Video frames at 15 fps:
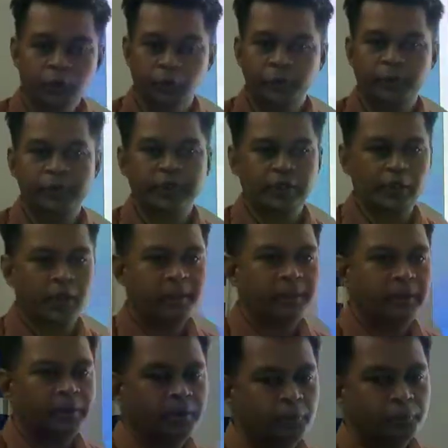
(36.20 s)
উপকার হবে
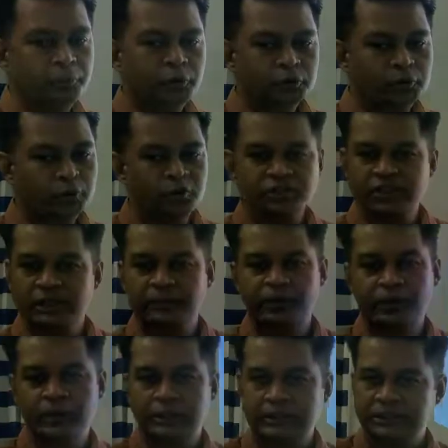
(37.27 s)
প্রথম অংশে আমরা
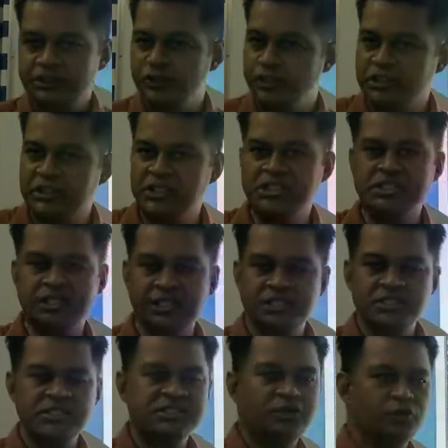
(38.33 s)
কিছু জিনিস
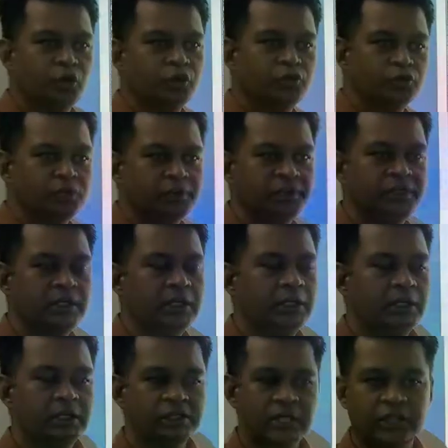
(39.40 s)
জেনেছি যেগুলো হয়তো তোমাদের
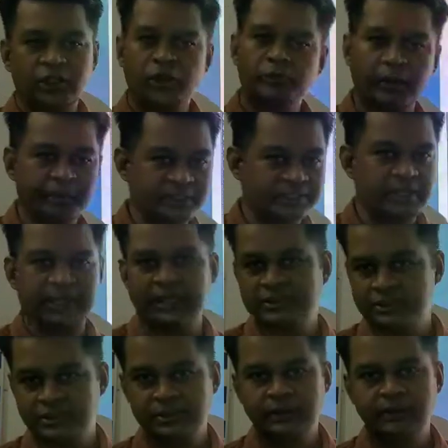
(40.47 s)
সাধারণভাবে জানা
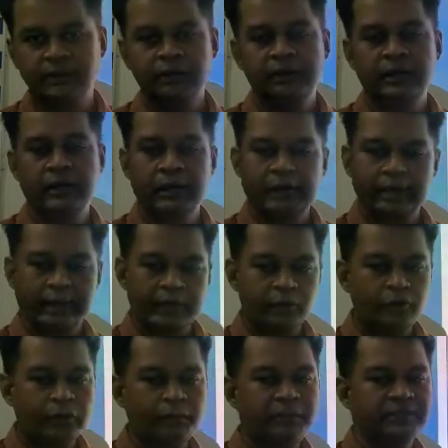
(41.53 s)
ছিল
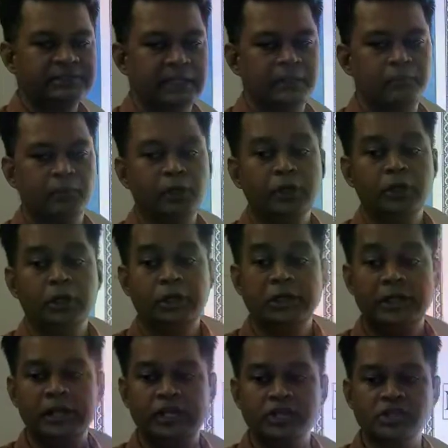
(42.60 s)
এখন আমরা জানবো
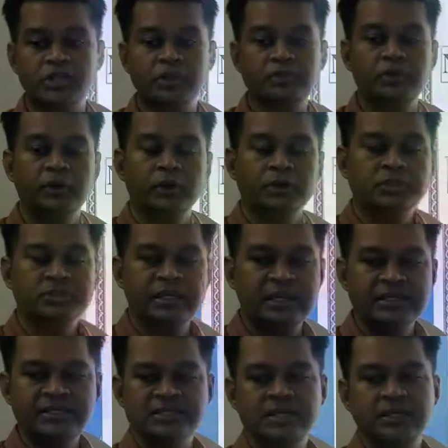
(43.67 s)
ন্যারেশন
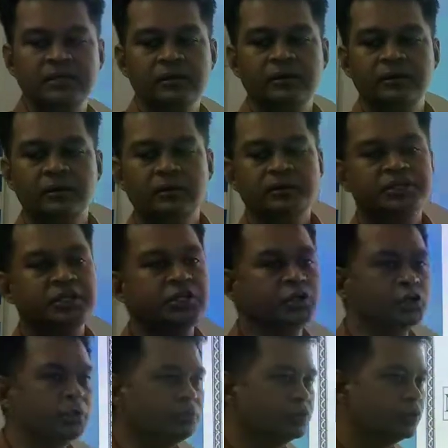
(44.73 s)
চেঞ্জের যে
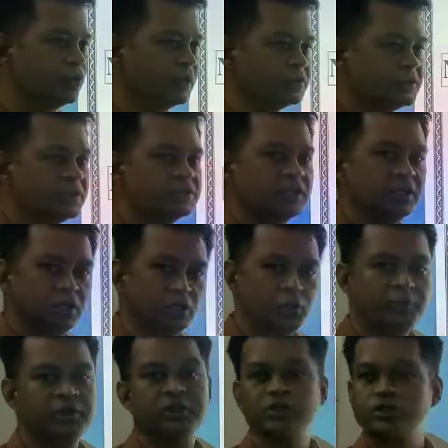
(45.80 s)
নিয়মগুলো আছে সেই
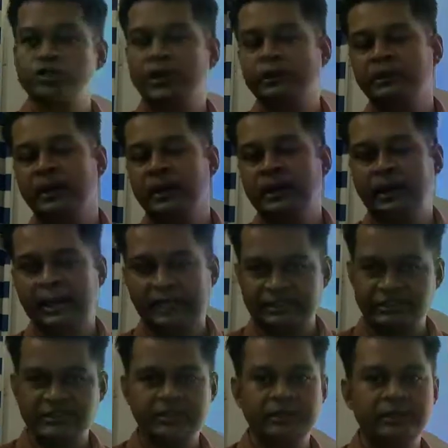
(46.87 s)
নিয়মের কিছুটা আমরা
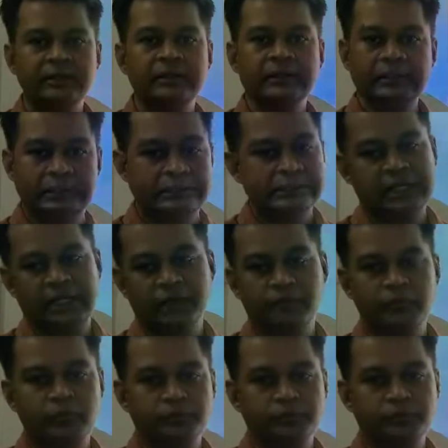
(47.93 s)
আজকে জানব